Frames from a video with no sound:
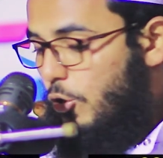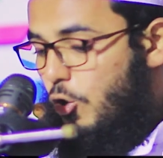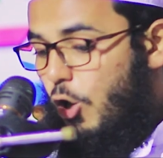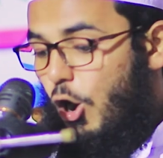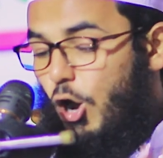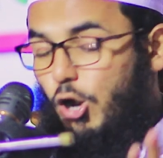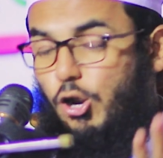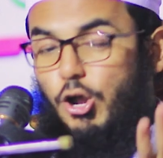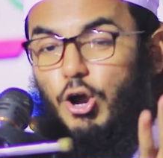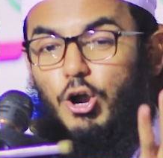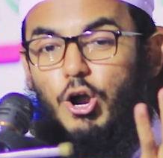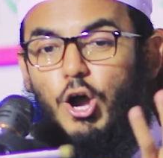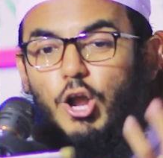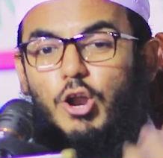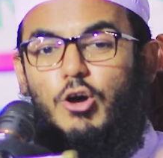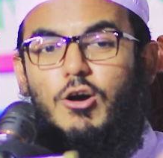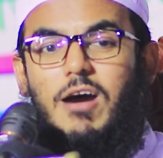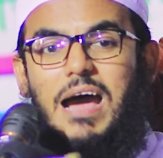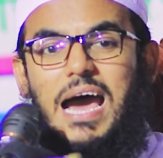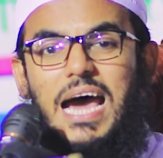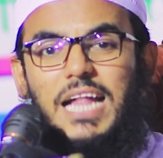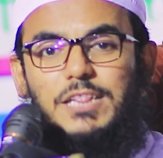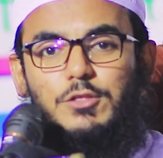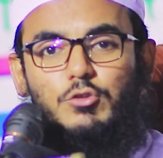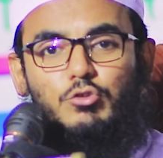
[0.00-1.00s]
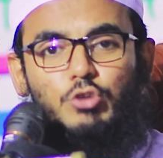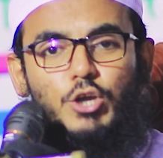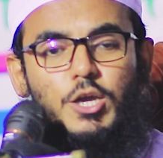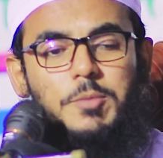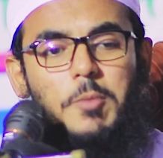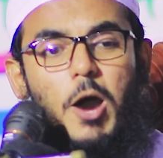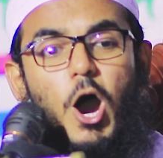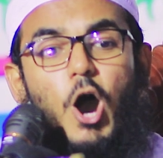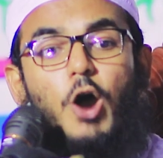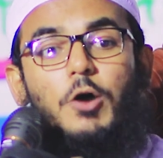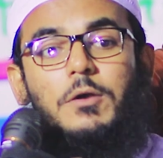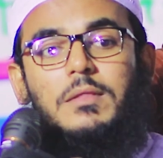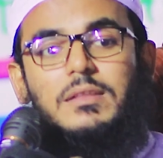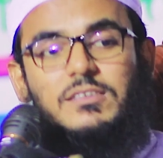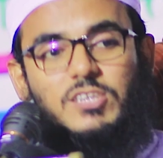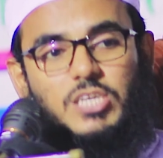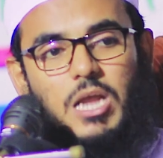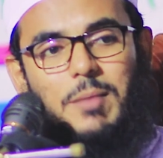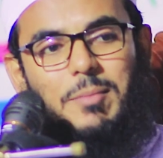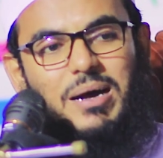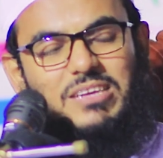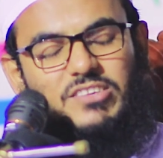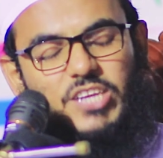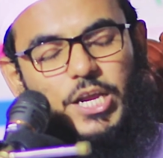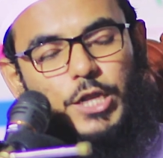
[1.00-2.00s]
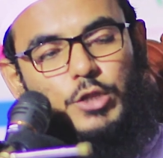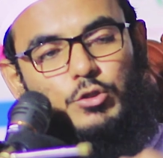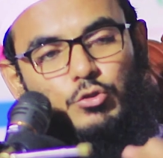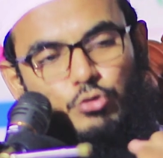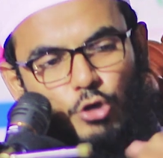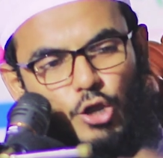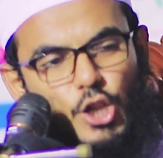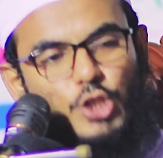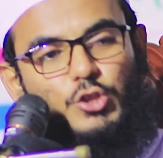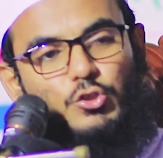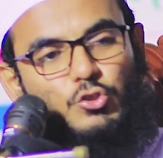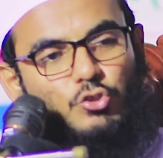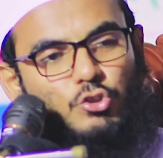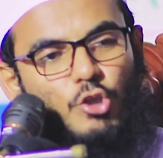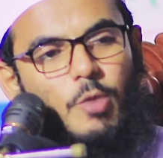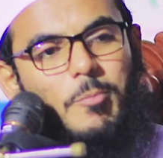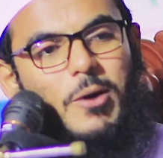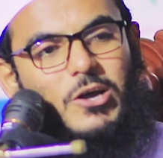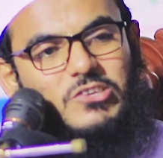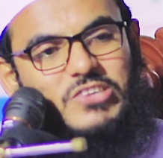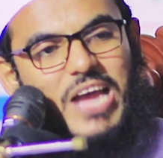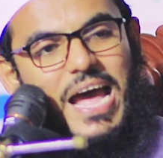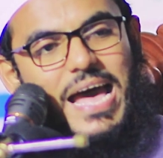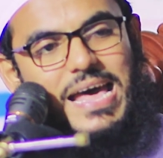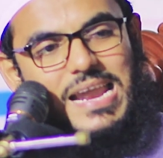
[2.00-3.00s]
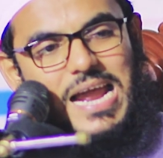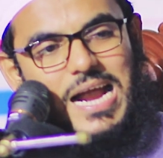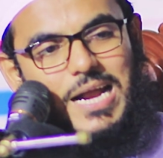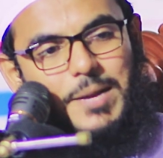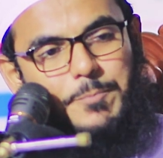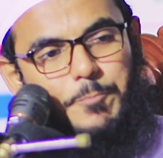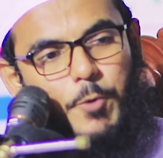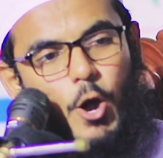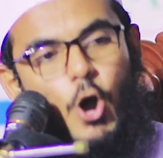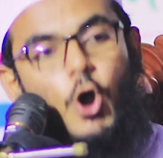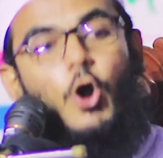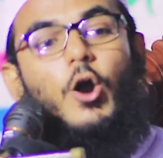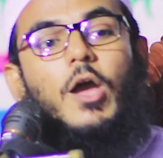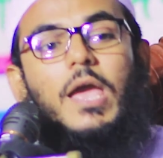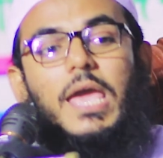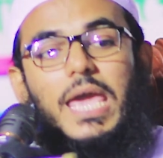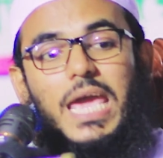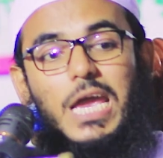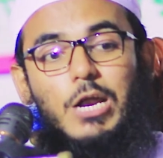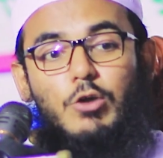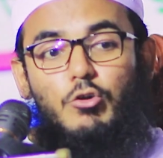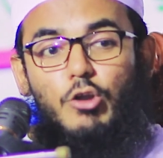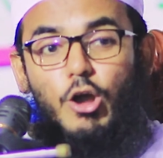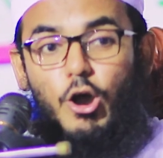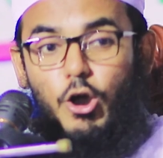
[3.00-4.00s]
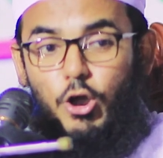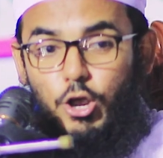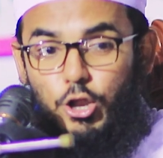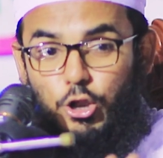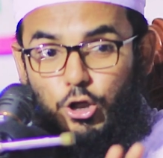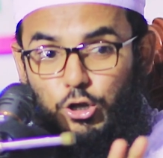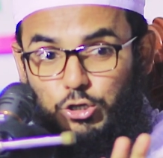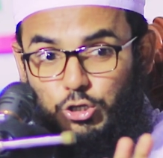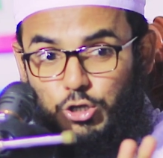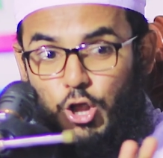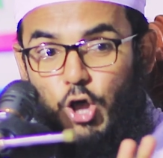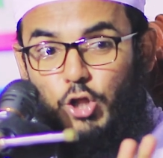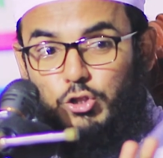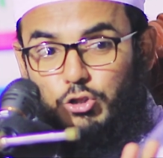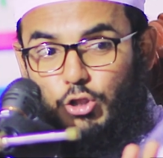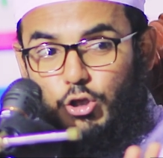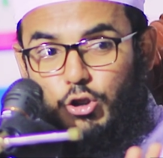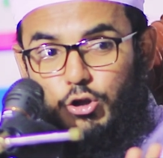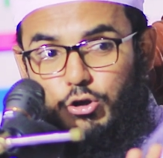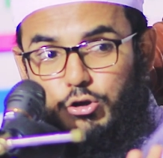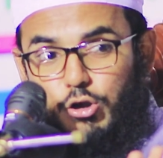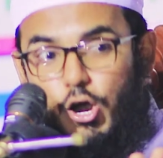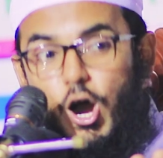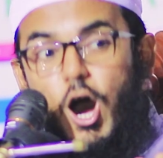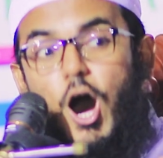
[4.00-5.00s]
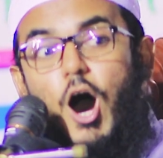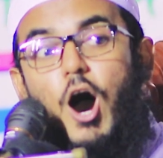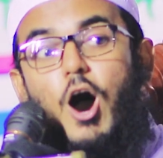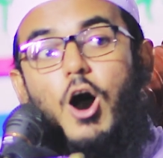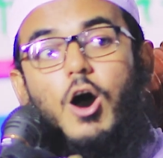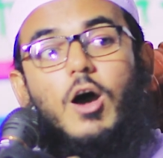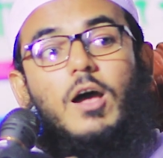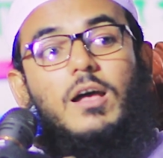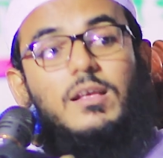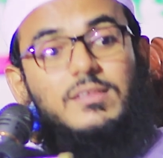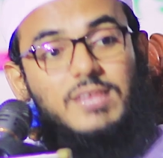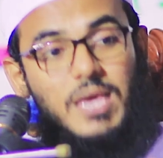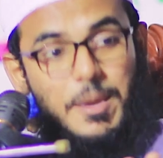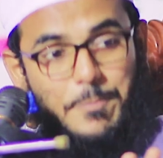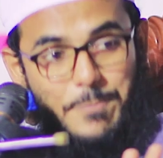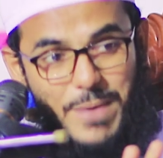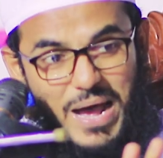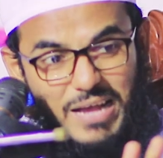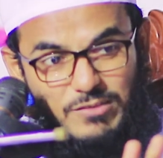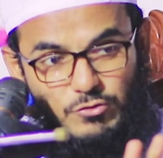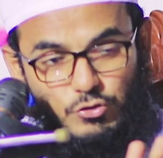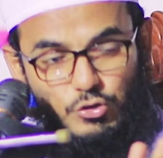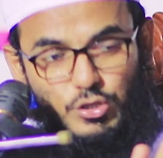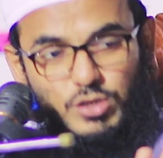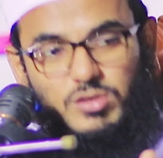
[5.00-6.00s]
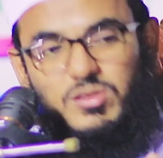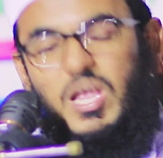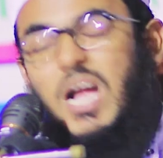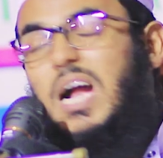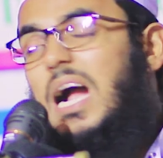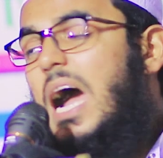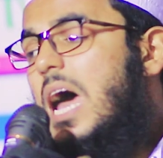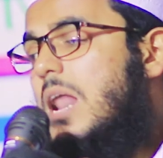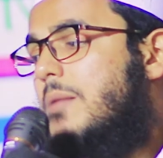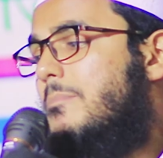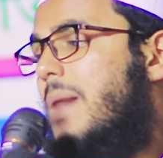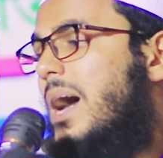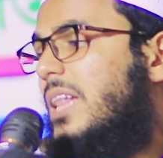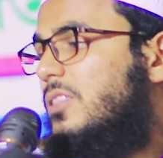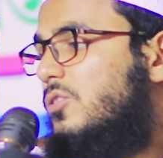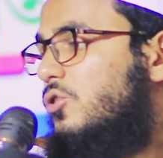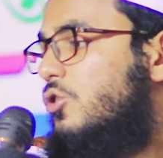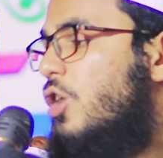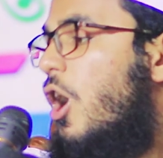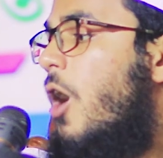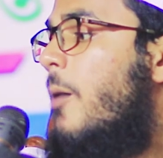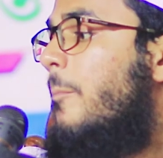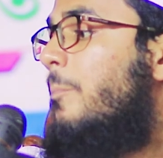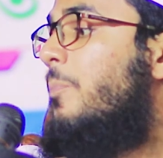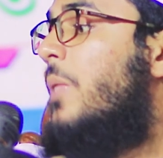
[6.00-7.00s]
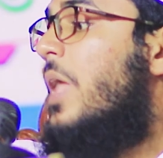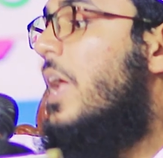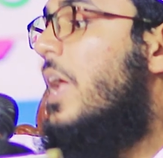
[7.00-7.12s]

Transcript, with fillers: ঘন ঘন হাত ধুইব সামাজিক দূরত্ব বজায় রাখব এগুলো হইল সতর্ক হেফাজতে থাকার মাধ্যম